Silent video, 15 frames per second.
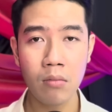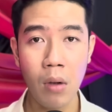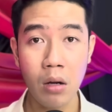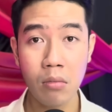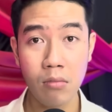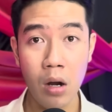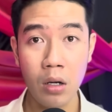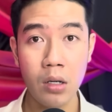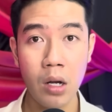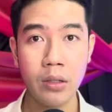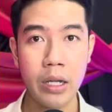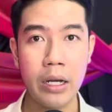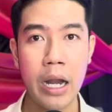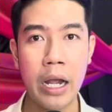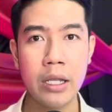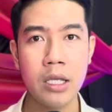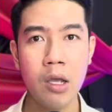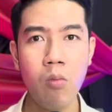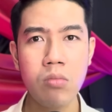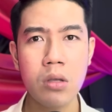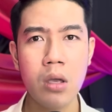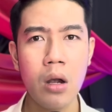bưng bưng lên vậy nè,
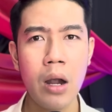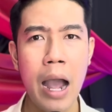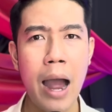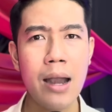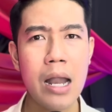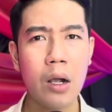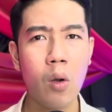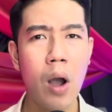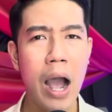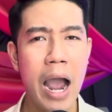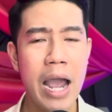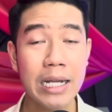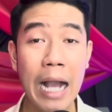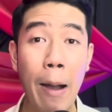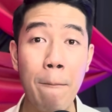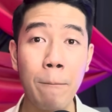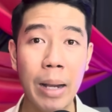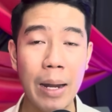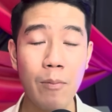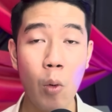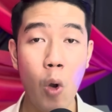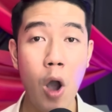giống như hả là có ai cầm
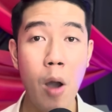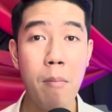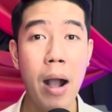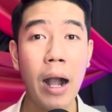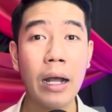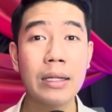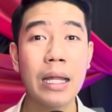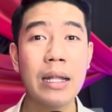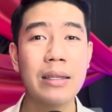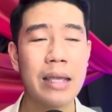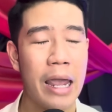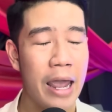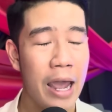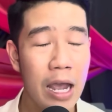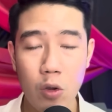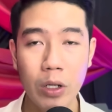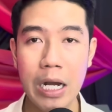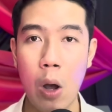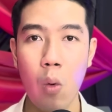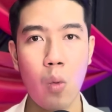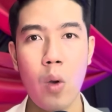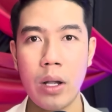cái búa mà người ta chẻ vô cái
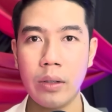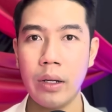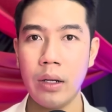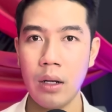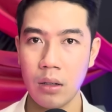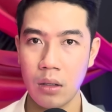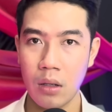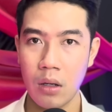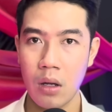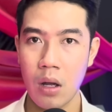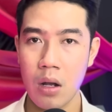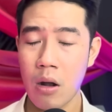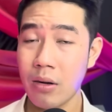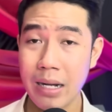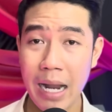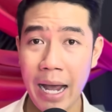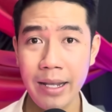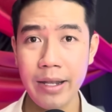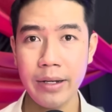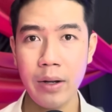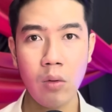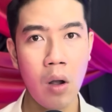đầu của anh vậy đó. Hồi nãy
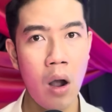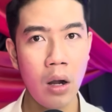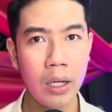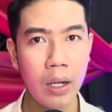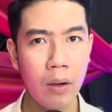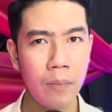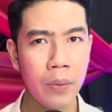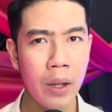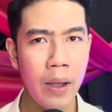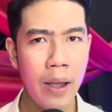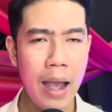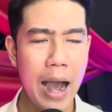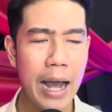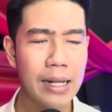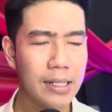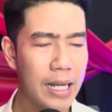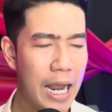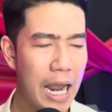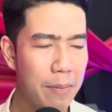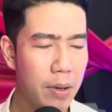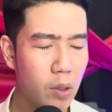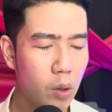giờ đâu có đâu. Anh
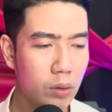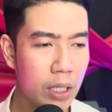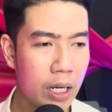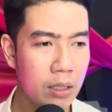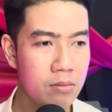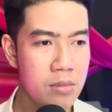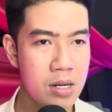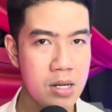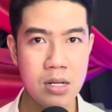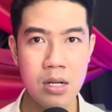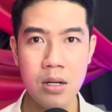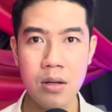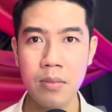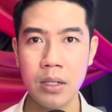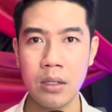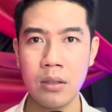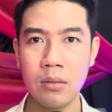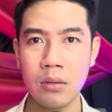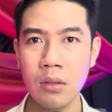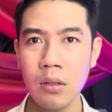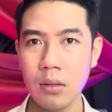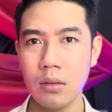nghe bên lỗ tai, má mày
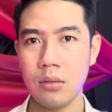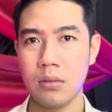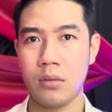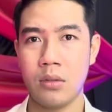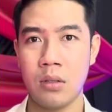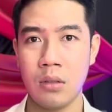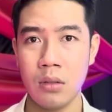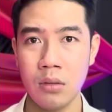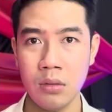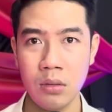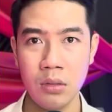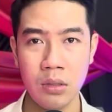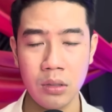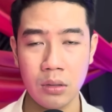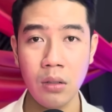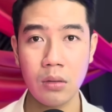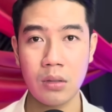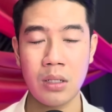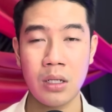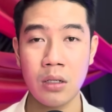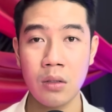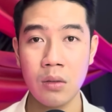tức, trời ơi tức
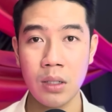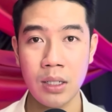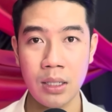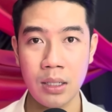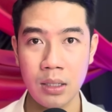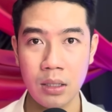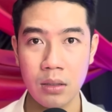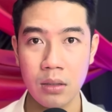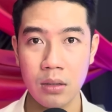tao á.